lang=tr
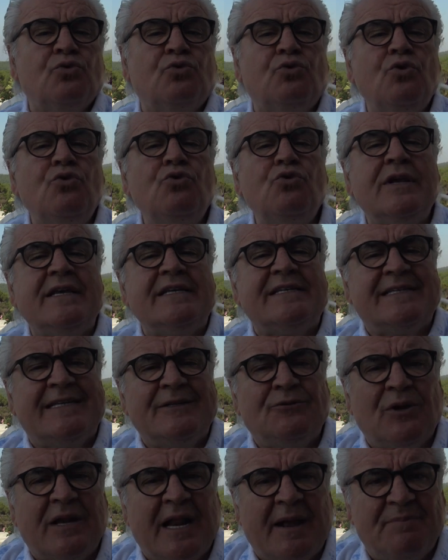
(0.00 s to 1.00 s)
Dönün
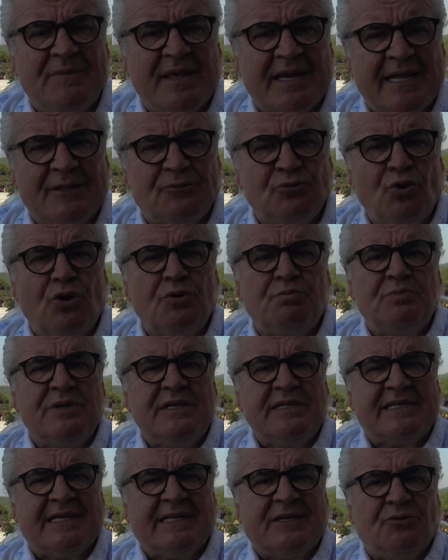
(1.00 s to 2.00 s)
eski dönemlere,
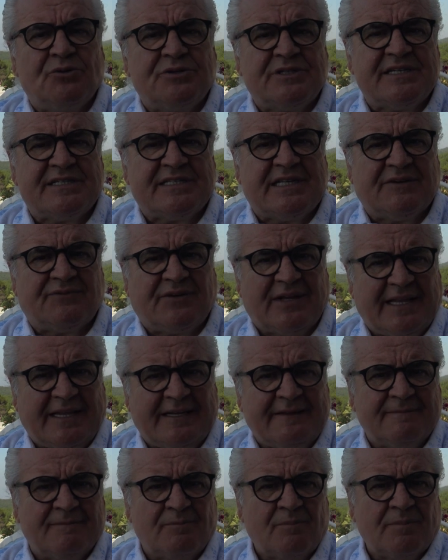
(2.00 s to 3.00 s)
4000 sene öncesine falan.